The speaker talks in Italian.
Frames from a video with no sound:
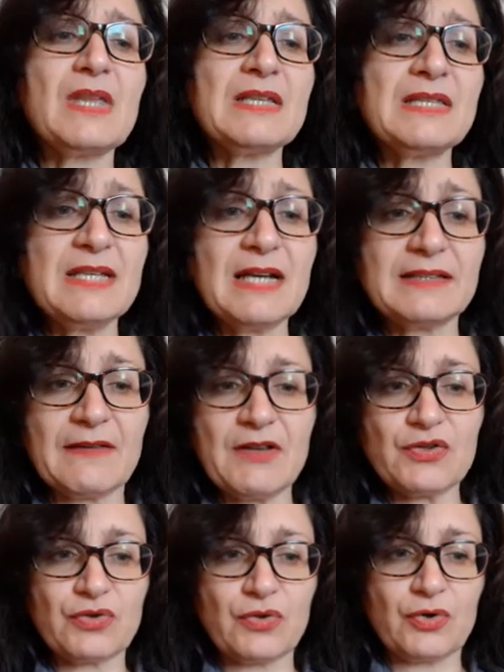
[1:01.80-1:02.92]
sia
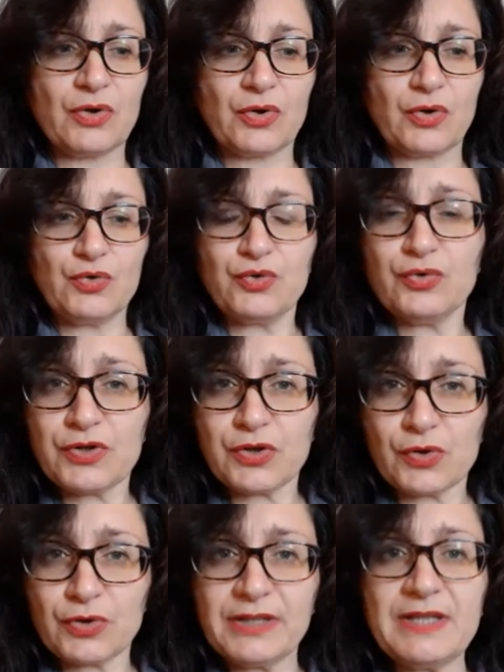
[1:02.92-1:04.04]
attraverso eh,
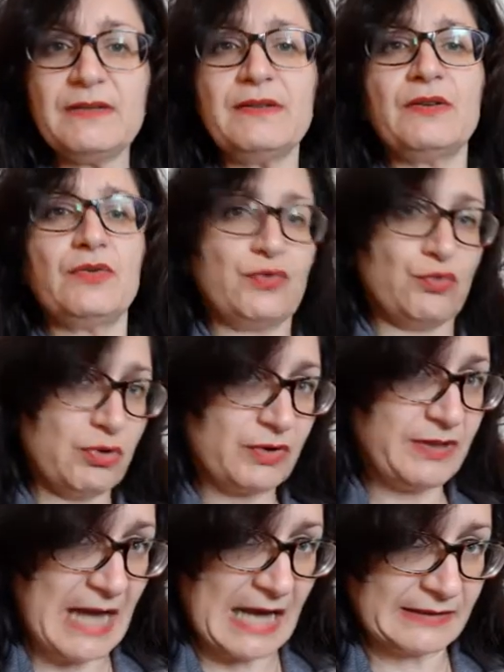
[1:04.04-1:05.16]
congiunzioni
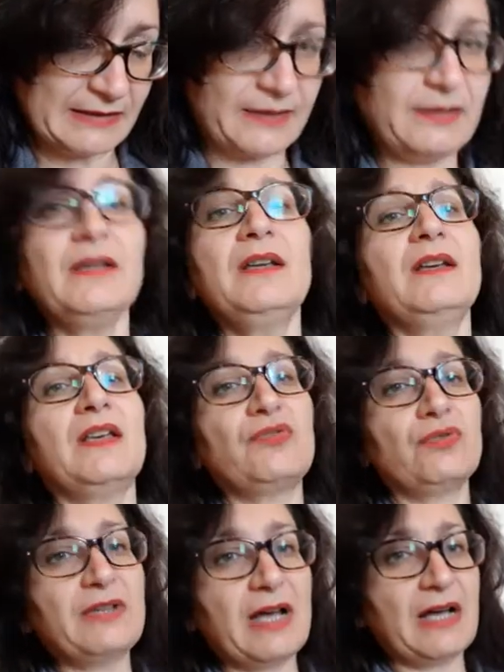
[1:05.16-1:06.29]
subordinanti, che
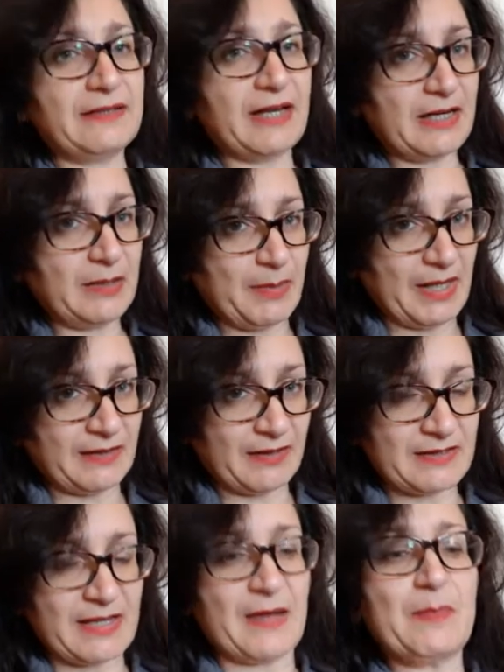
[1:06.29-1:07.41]
sono da andare a
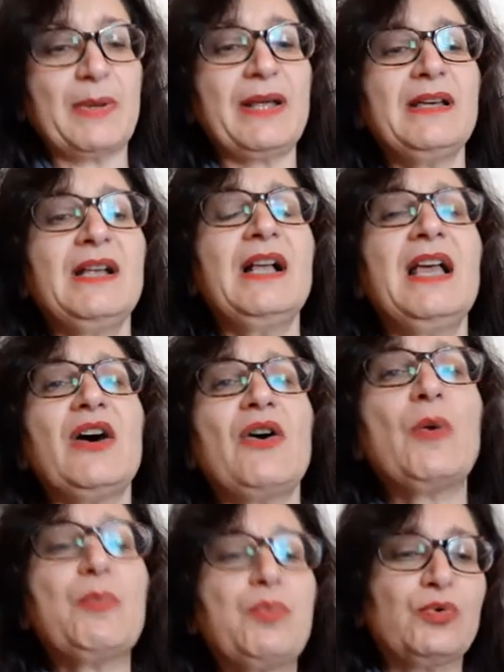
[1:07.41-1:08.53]
ripetere sempre,
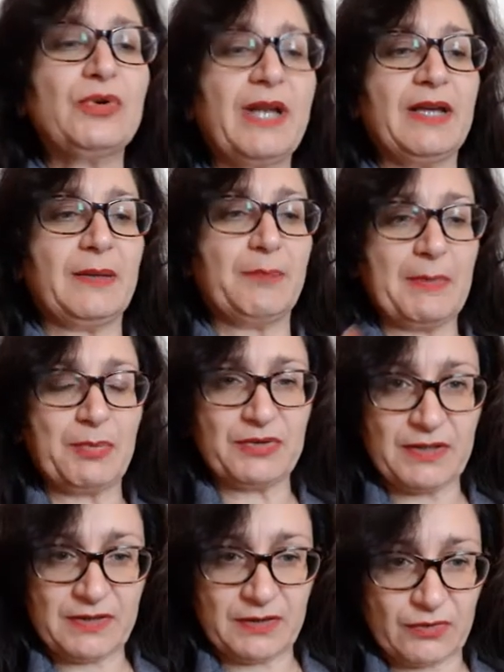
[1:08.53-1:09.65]
oppure
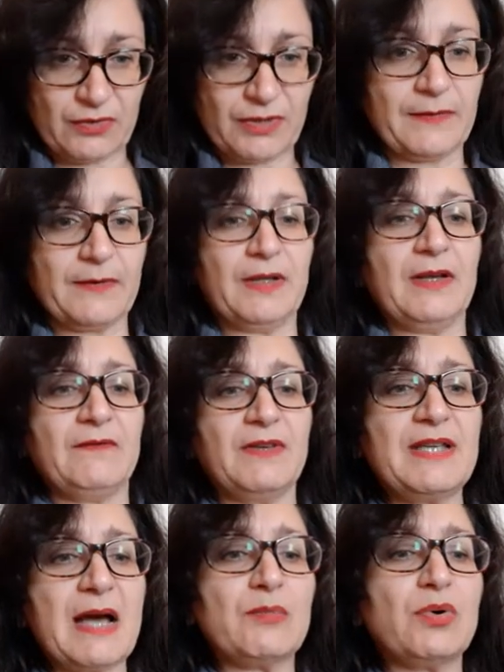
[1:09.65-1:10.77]
preposizioni.
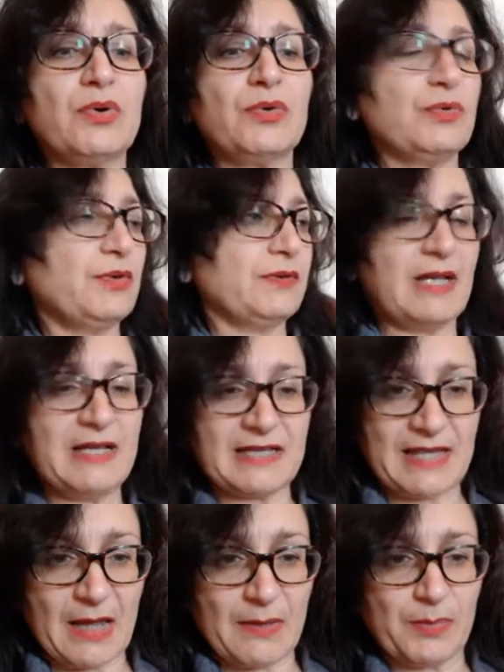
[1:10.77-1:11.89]
Vediamo degli
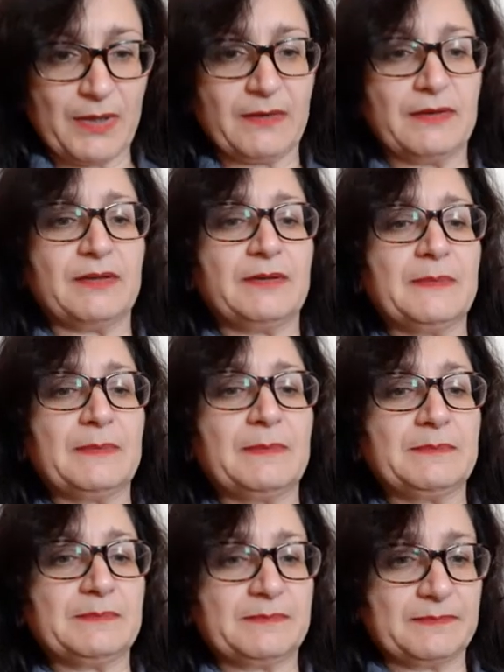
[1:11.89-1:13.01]
esempi.
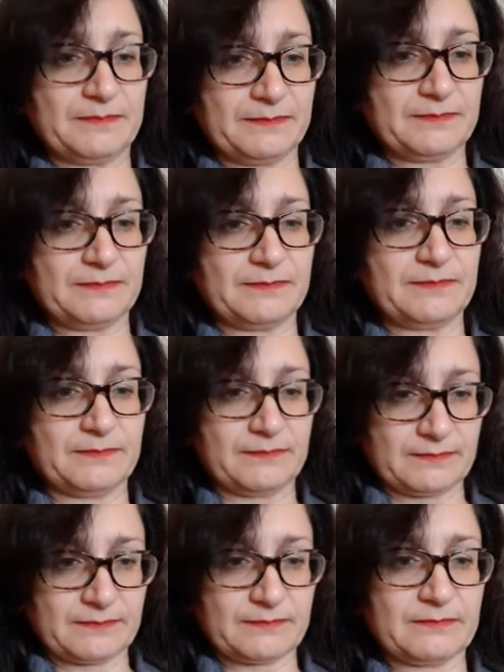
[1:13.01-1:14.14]
Se
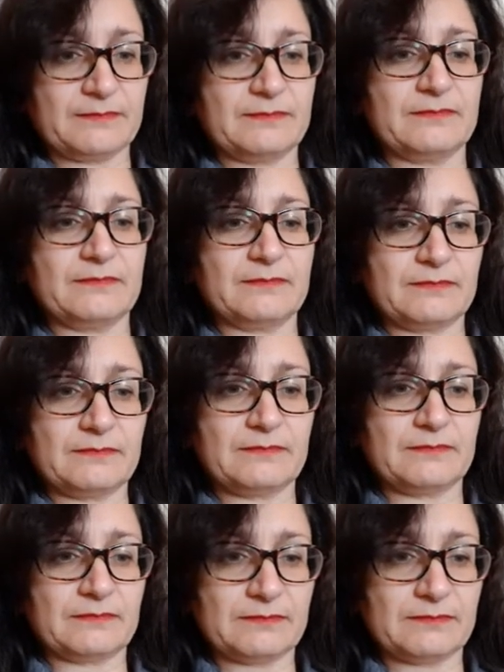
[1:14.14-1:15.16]
pioverà, sarò molto